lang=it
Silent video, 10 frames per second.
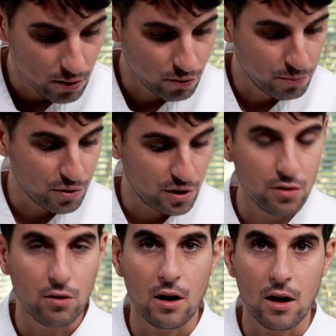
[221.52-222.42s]
un
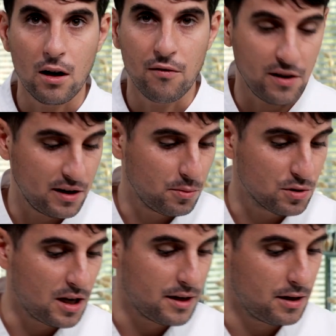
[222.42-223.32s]
pochino a far
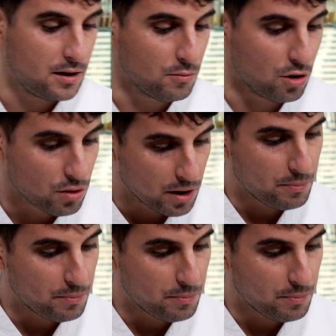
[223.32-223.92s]
riposare in modo che